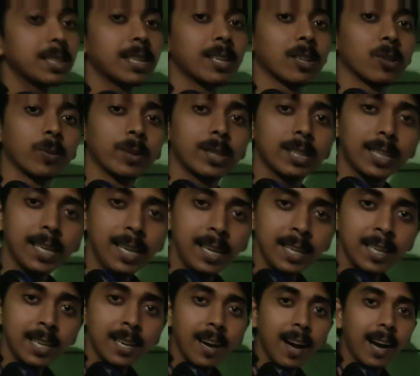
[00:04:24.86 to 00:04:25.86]
যেটা তোমাদেরকে
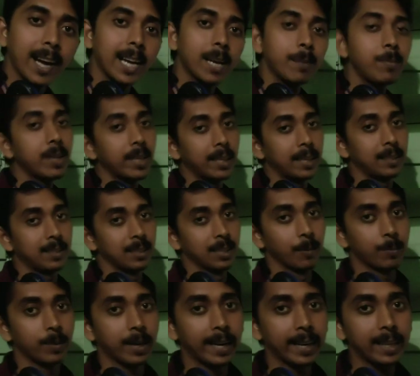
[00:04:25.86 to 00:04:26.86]
আগে আমি দেখিয়েছিলাম
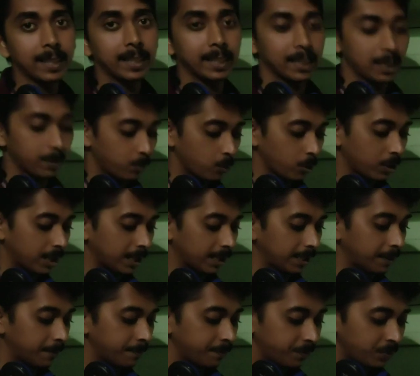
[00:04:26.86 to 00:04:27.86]
ডাইরেক্ট এটা পড়ে
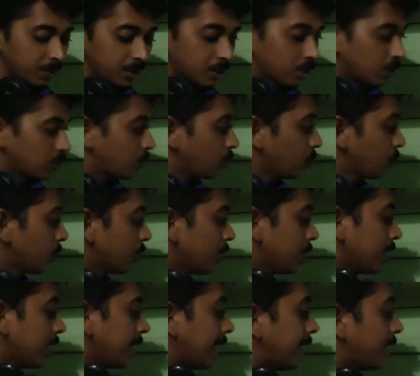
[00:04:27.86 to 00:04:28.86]
থাকে তো
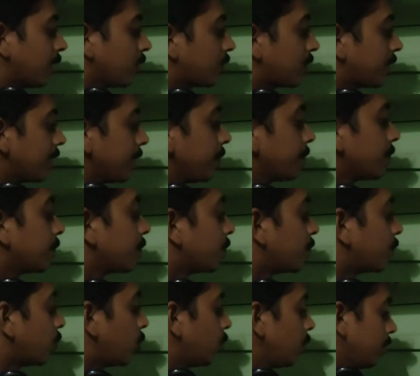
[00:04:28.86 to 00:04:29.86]
এটা হচ্ছে
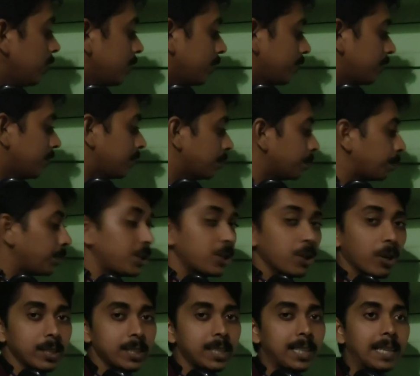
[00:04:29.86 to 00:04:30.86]
মূল
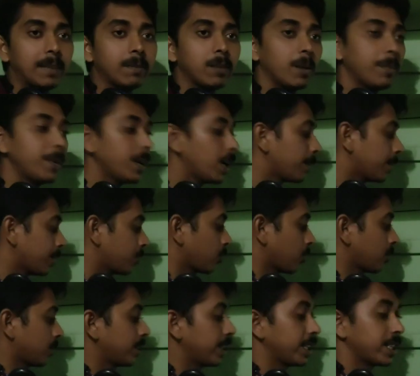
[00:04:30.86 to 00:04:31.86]
বিষয় যে কিভাবে আমার
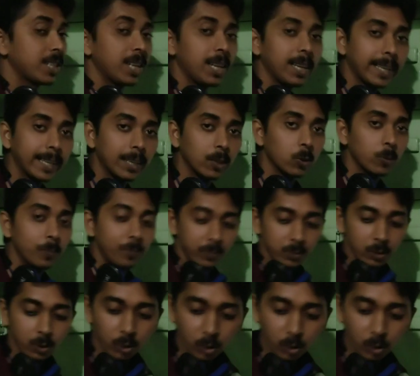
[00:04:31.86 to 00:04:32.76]
শর্ট ট্রিক্সটা এলো তো